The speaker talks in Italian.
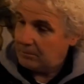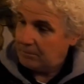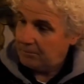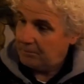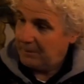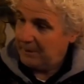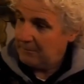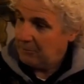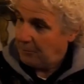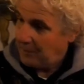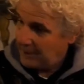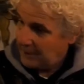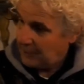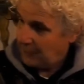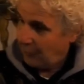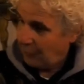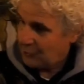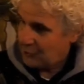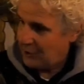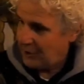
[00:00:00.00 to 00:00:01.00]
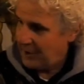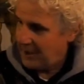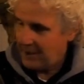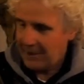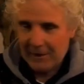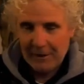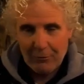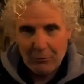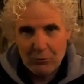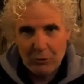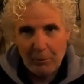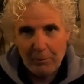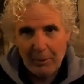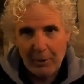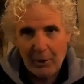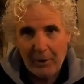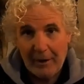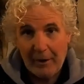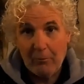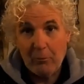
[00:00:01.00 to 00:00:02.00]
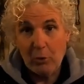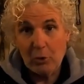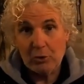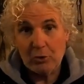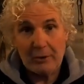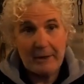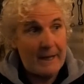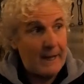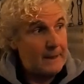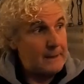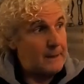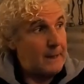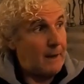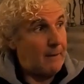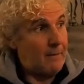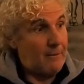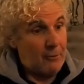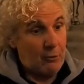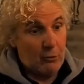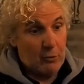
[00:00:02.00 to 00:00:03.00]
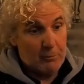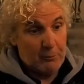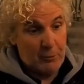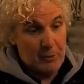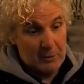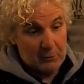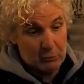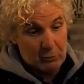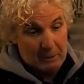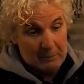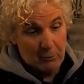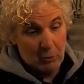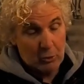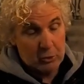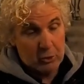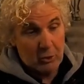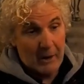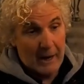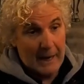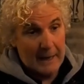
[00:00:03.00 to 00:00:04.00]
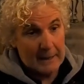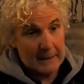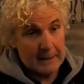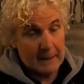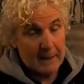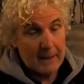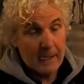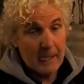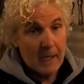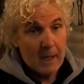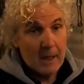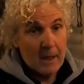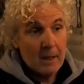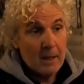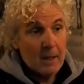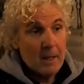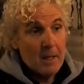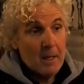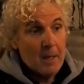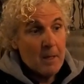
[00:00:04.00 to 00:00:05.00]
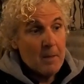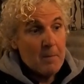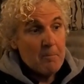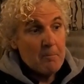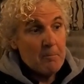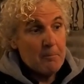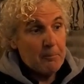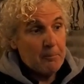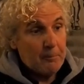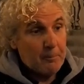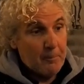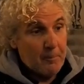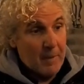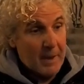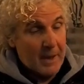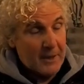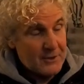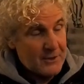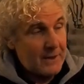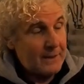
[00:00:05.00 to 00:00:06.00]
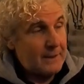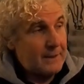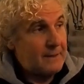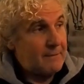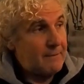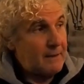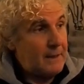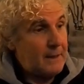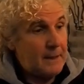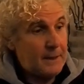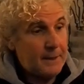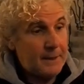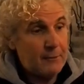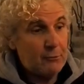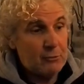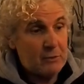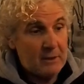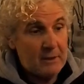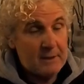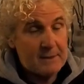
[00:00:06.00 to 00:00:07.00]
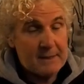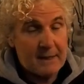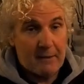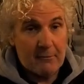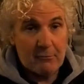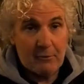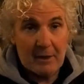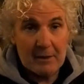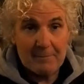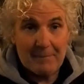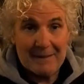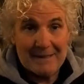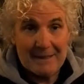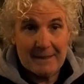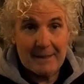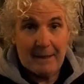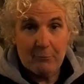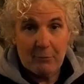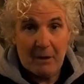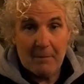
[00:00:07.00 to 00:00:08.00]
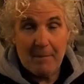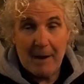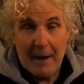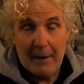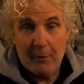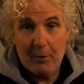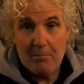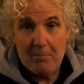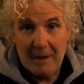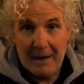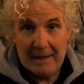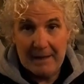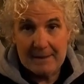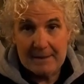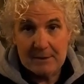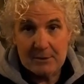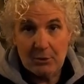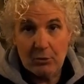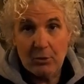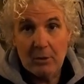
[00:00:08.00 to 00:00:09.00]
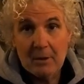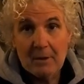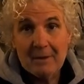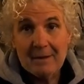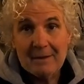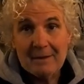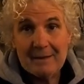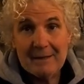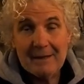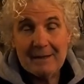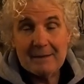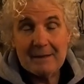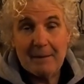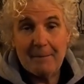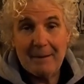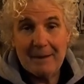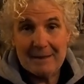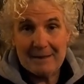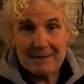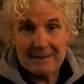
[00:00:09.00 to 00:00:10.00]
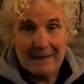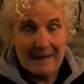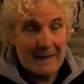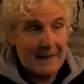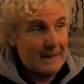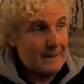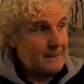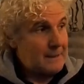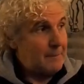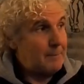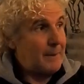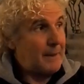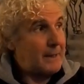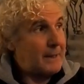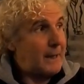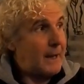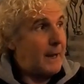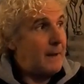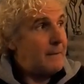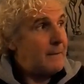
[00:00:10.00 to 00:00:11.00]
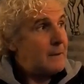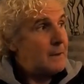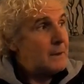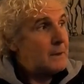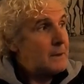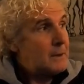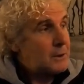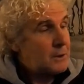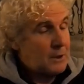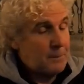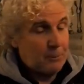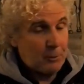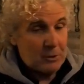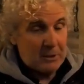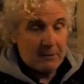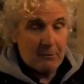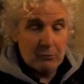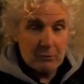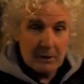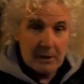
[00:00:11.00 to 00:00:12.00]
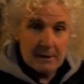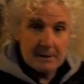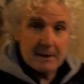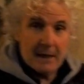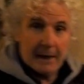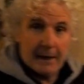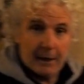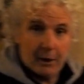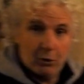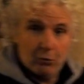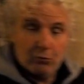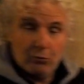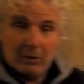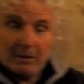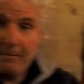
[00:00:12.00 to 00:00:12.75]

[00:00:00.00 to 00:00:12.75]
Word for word: per il momento non ce n'è neanche uno, però erano molto grandi, avevano un'impugnatura molto alta. E certi cavalieri utilizzavano la spada da una mano e mezzo, detta bastarda, perché si poteva utilizzare con una